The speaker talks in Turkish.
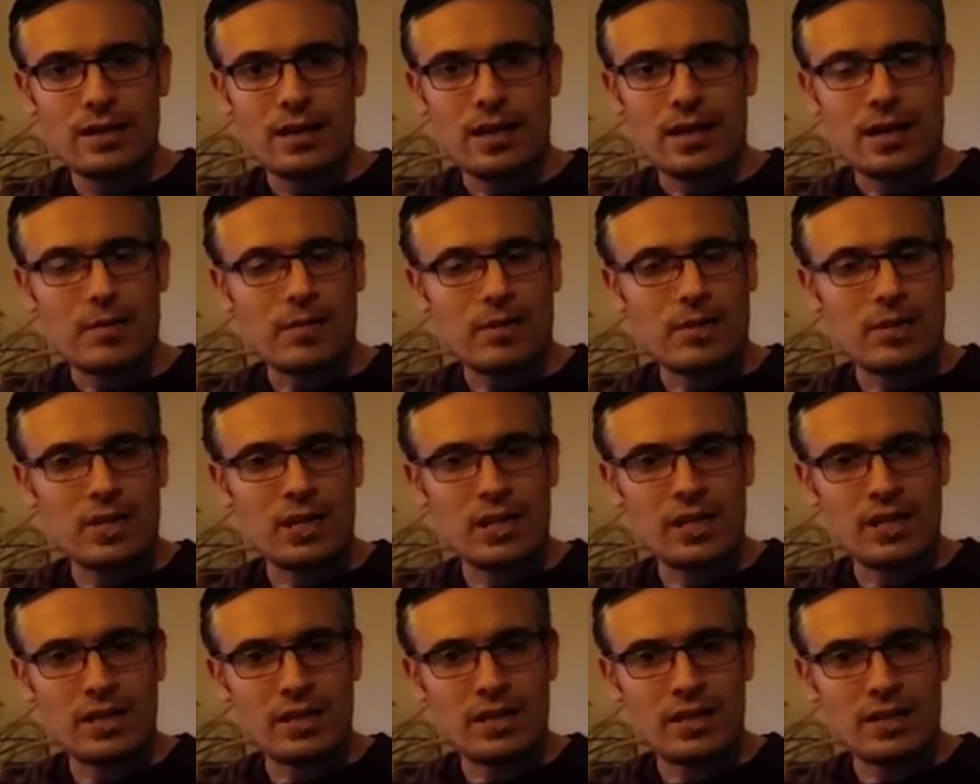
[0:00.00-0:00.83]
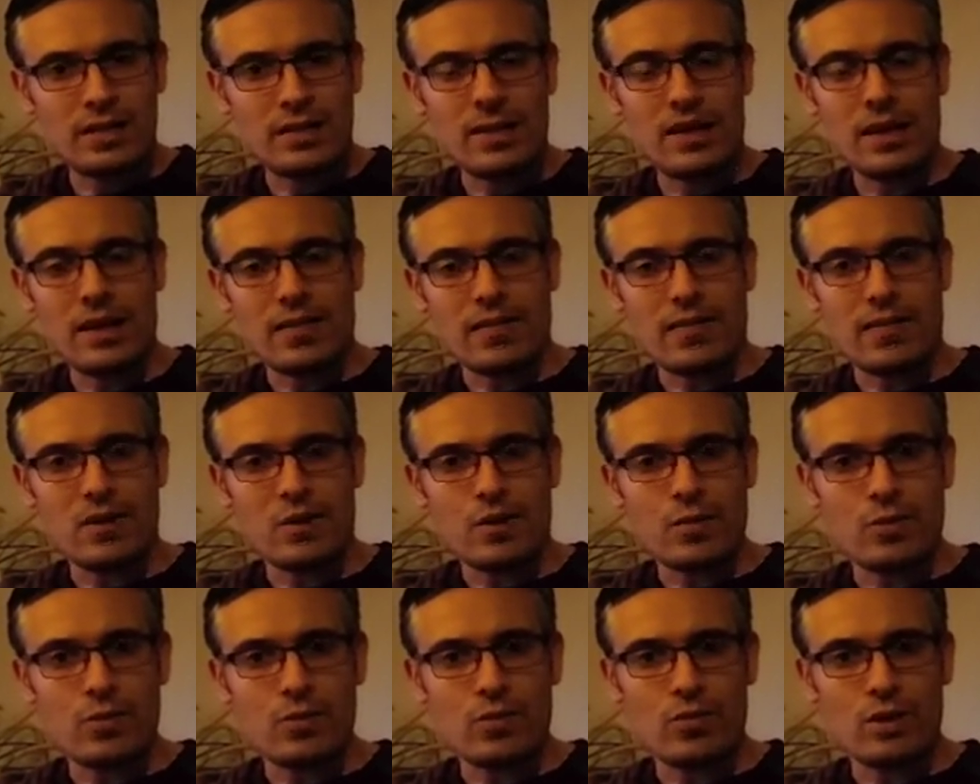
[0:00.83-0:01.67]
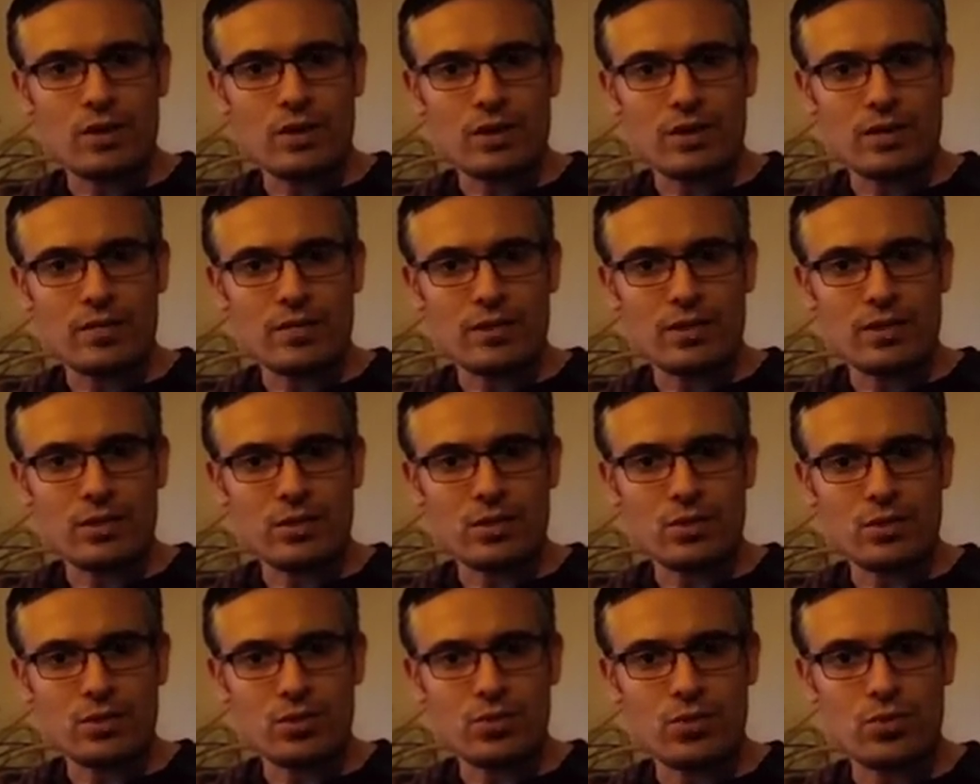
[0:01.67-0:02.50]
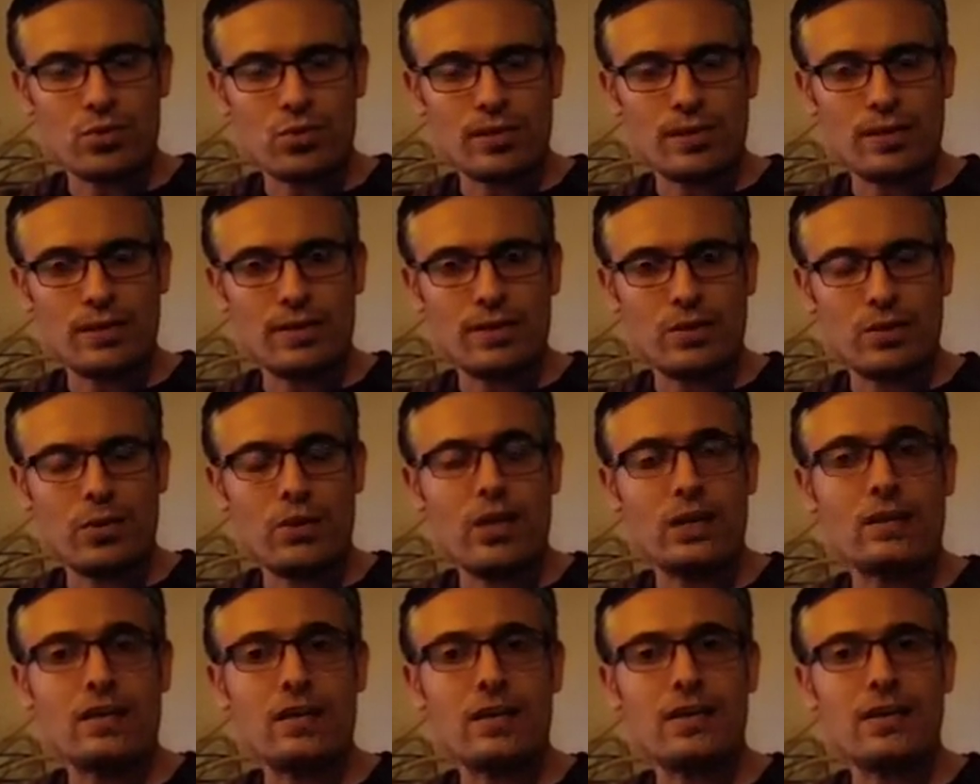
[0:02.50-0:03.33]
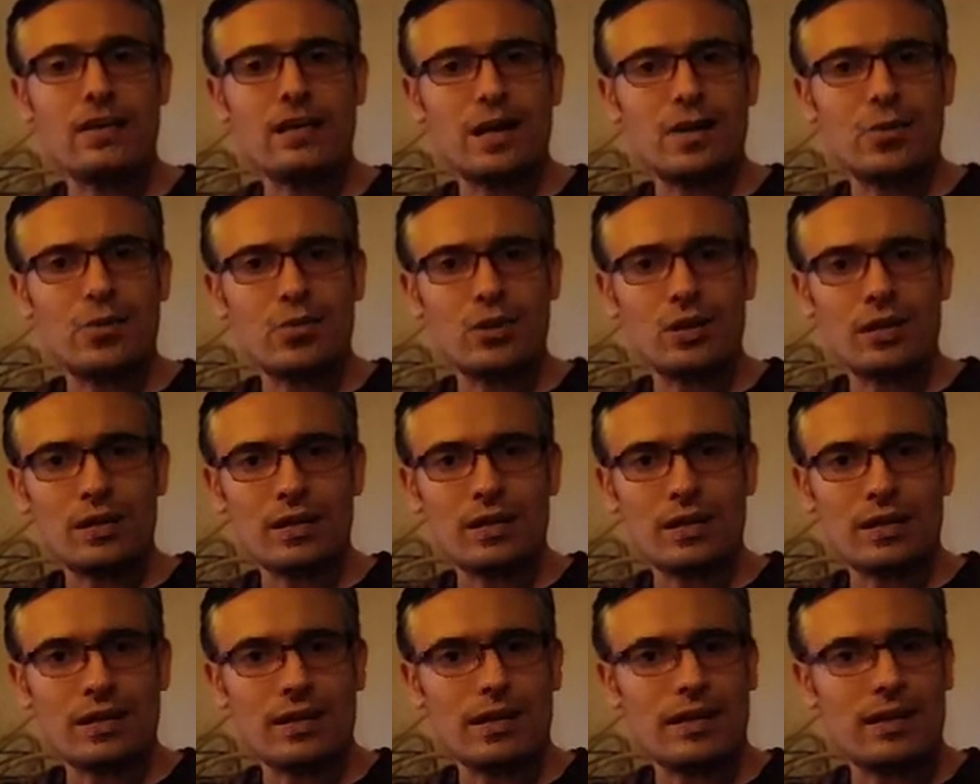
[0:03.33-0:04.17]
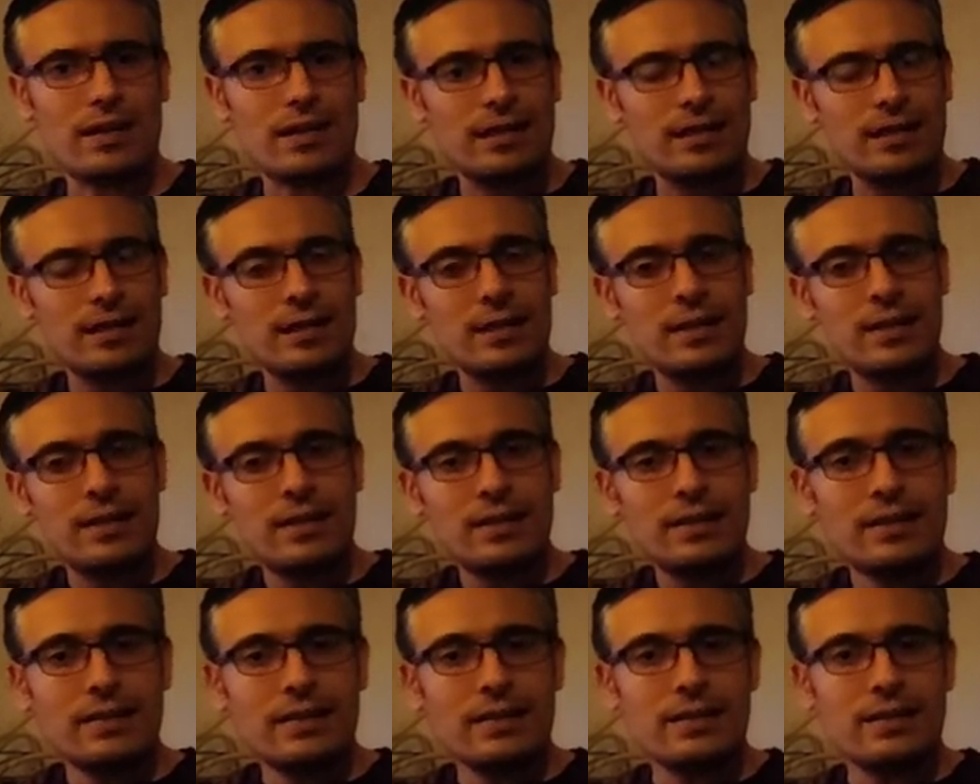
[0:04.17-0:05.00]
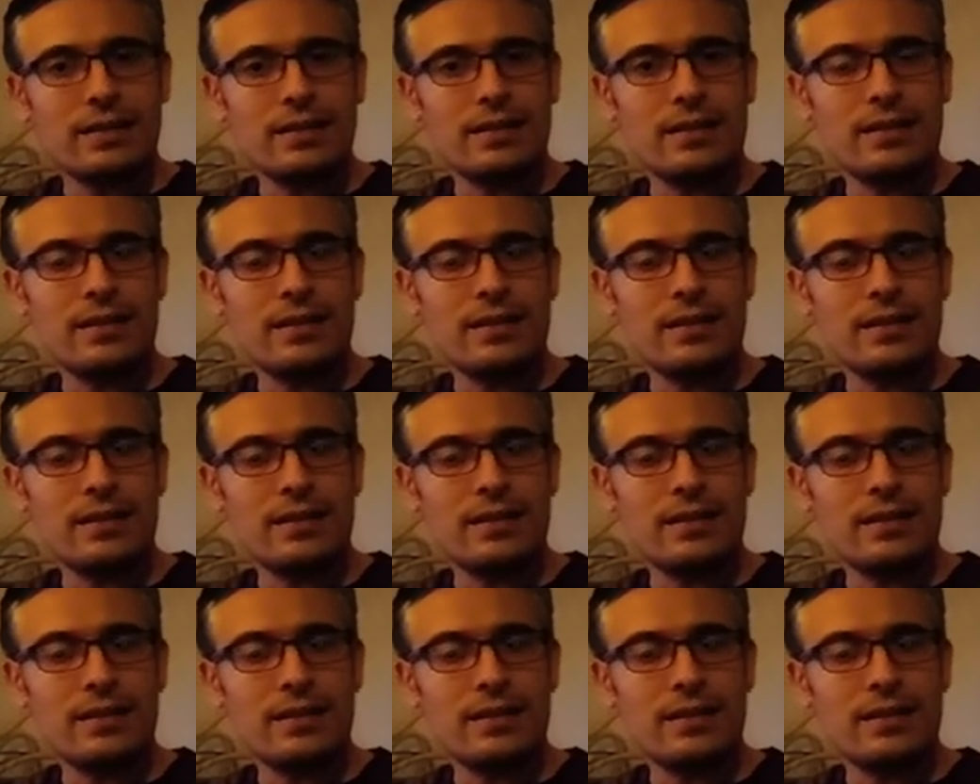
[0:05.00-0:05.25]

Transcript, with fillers: karma ciklet akvaryumum vardı biliyorsunuz. E, onlardan yavrular alarak e,